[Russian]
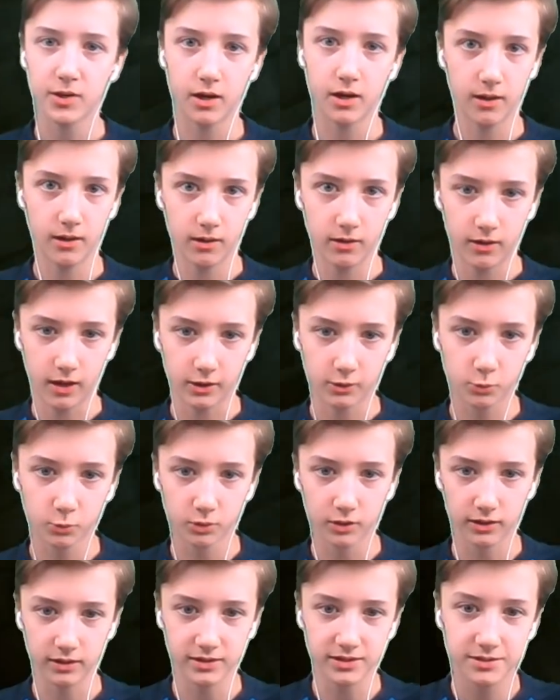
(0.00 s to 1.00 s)

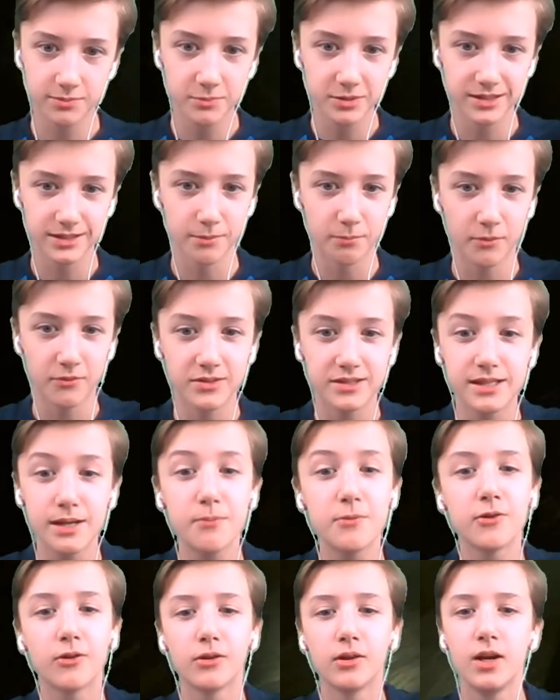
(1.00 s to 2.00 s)
оттуда смысла
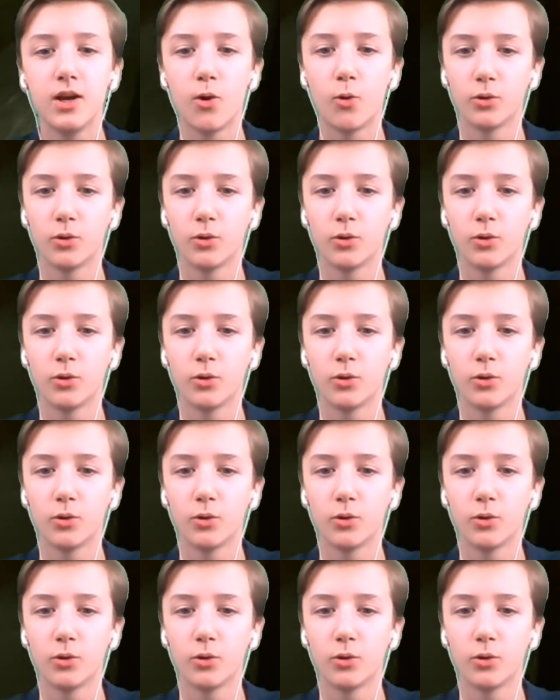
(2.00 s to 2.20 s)
повыцепливал,